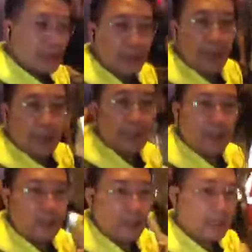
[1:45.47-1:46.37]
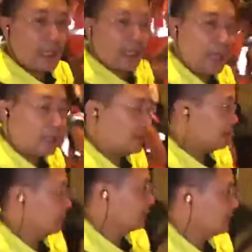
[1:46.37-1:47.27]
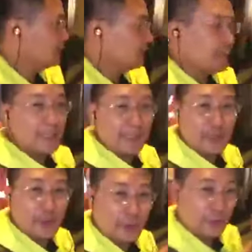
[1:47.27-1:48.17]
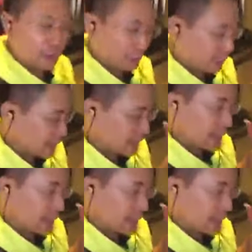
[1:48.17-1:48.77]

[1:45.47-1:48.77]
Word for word: จังหวะนี้นอกเหนือจากการนี่ชุดสี